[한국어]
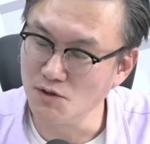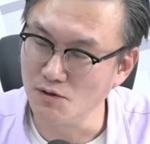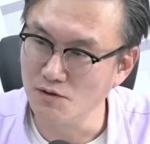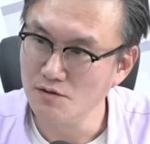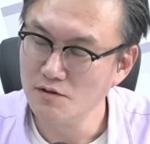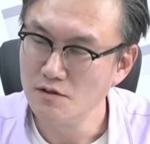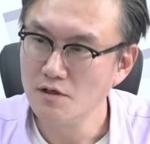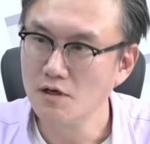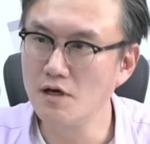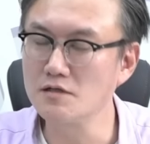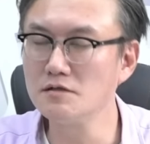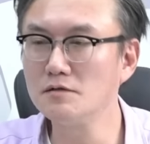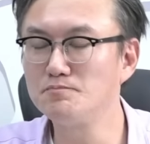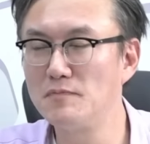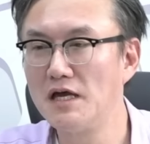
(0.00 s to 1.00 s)
어.
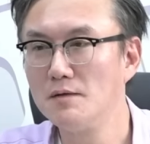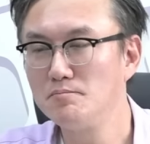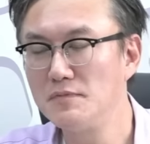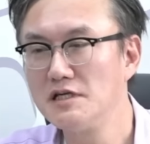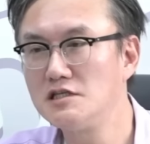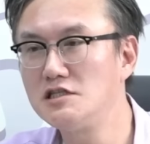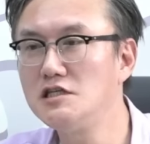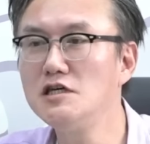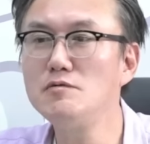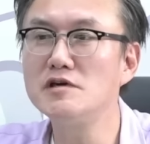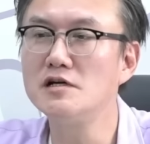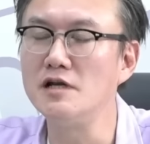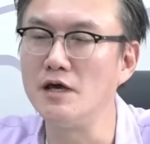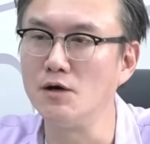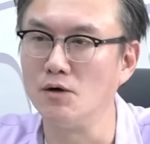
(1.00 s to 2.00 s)
그래서
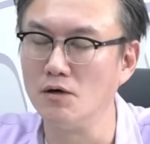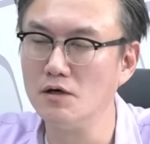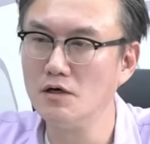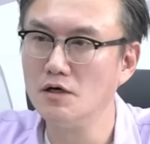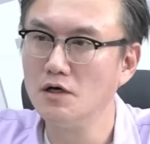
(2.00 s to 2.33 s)
시위를 해요.